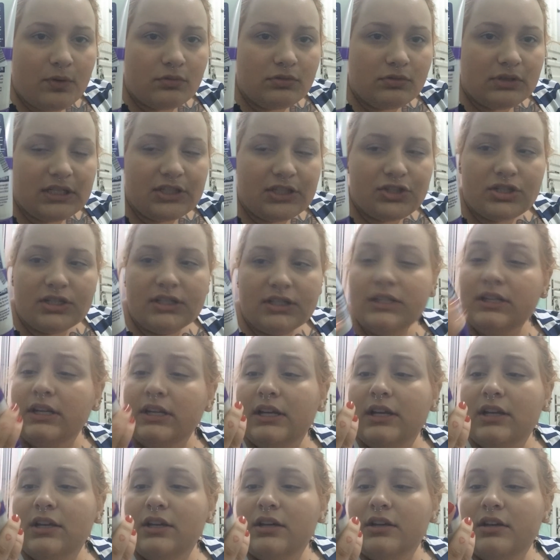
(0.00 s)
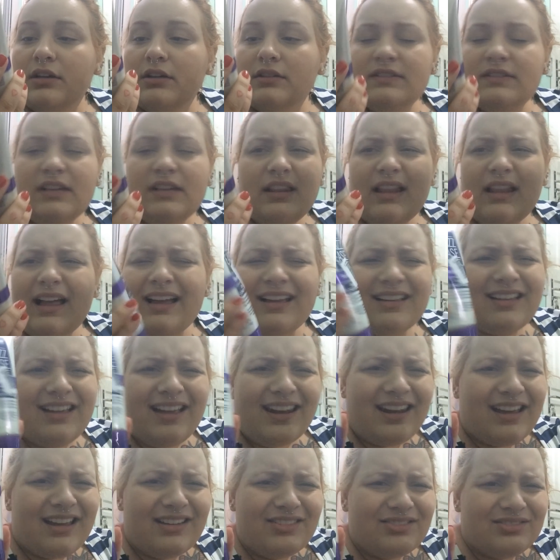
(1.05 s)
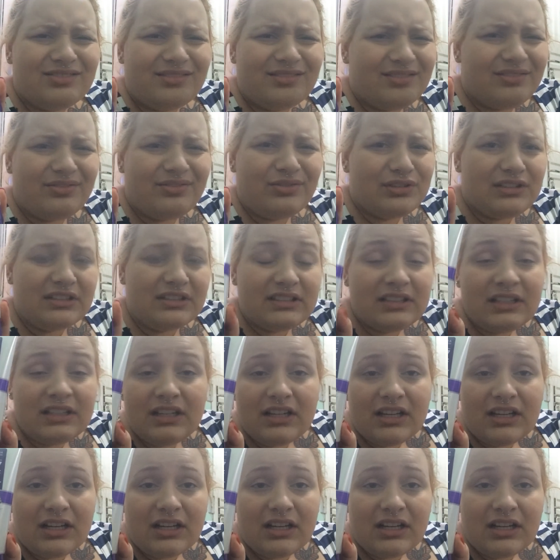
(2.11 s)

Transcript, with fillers: Condition, sei lá, caralho, foda-se.